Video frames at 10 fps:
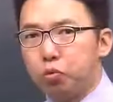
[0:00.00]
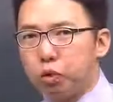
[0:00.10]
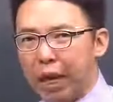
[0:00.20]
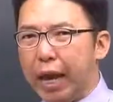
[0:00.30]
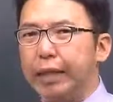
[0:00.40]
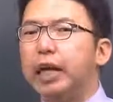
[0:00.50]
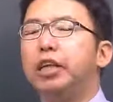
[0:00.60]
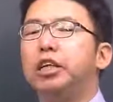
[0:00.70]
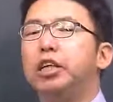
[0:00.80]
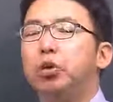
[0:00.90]
뭐
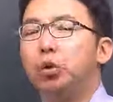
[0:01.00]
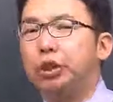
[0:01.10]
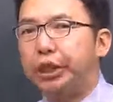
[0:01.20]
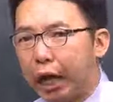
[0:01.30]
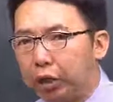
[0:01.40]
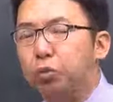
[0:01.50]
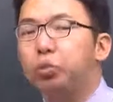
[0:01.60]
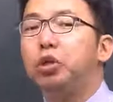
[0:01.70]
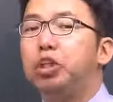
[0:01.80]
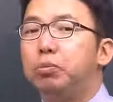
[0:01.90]
계산기로 잘
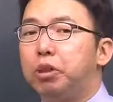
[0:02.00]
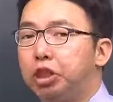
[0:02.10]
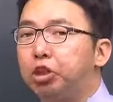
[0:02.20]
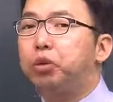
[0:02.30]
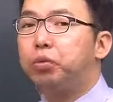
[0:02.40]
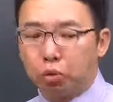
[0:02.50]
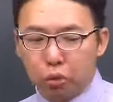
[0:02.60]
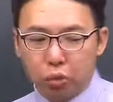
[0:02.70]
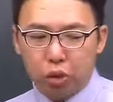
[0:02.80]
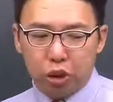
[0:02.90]
두드리시면 실수 없이
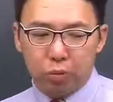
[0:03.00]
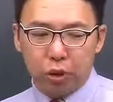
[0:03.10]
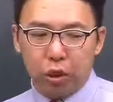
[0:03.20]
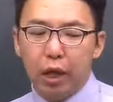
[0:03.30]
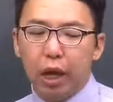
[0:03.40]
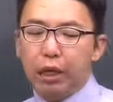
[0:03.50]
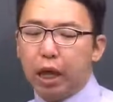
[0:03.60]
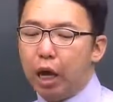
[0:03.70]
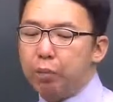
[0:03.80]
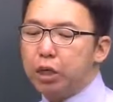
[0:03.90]
두드리시면은
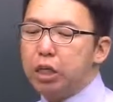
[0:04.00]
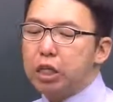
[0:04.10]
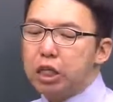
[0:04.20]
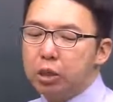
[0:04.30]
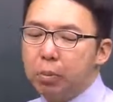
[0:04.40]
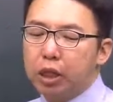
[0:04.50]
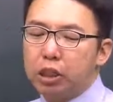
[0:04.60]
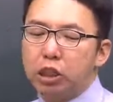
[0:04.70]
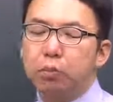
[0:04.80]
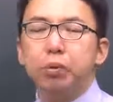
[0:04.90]
답이
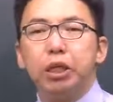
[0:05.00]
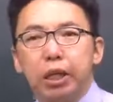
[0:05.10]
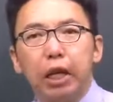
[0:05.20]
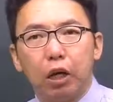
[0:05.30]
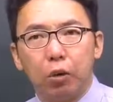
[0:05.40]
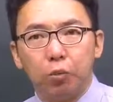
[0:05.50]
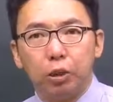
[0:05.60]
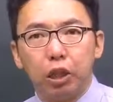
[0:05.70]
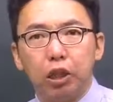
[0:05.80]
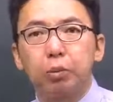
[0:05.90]
212가
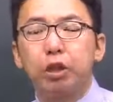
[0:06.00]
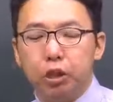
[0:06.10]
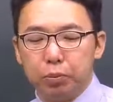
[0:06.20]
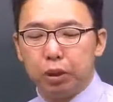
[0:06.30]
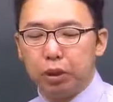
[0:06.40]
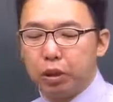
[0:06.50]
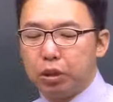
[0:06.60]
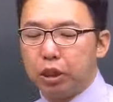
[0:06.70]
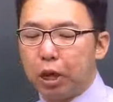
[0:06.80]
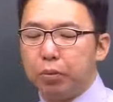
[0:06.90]
나옵니다. 212.
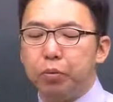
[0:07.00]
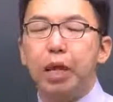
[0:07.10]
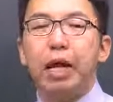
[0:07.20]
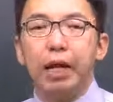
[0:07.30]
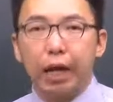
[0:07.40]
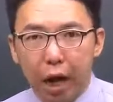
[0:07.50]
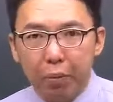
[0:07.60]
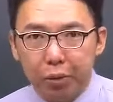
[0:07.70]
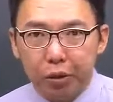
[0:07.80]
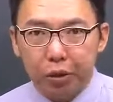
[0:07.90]
그래서 답은
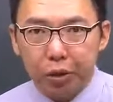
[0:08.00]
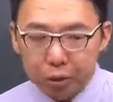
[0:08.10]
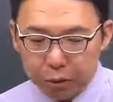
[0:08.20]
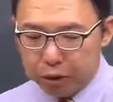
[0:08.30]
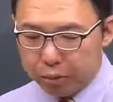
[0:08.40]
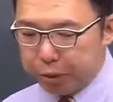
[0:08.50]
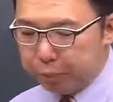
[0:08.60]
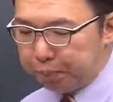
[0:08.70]
라번이에요. 212.